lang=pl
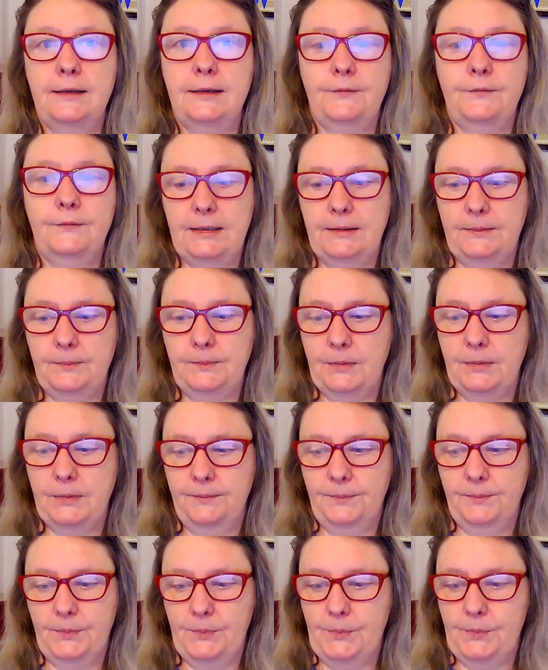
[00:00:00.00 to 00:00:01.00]
w tym
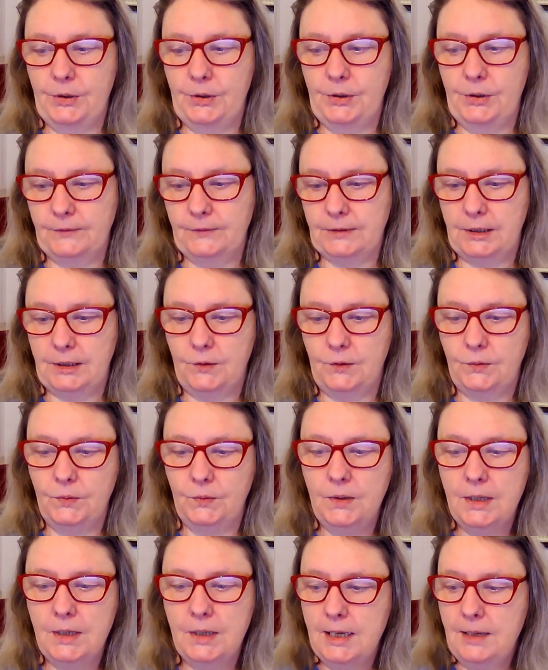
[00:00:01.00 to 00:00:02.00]
moim
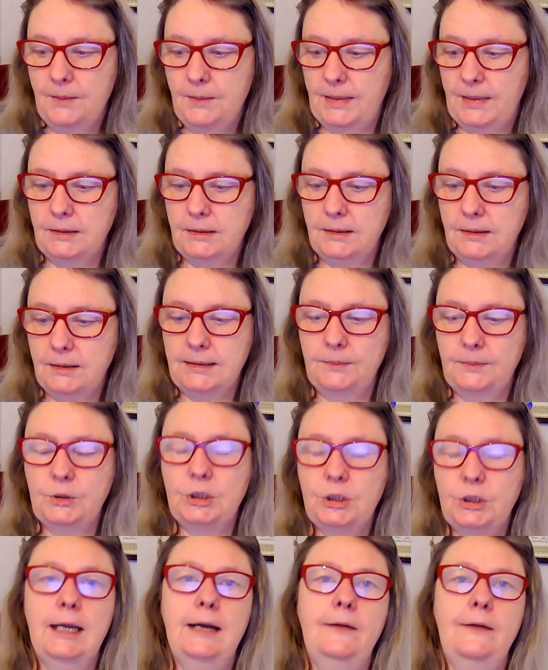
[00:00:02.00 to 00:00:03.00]
wzroku. Bardzo jestem
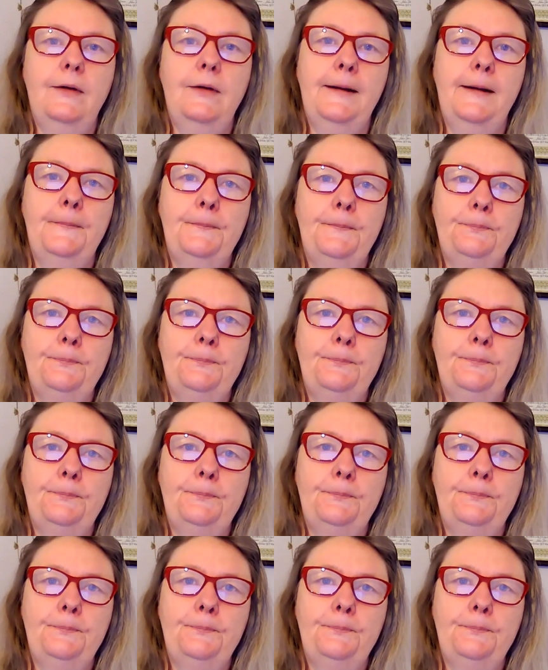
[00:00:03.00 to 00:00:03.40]
ciekawa,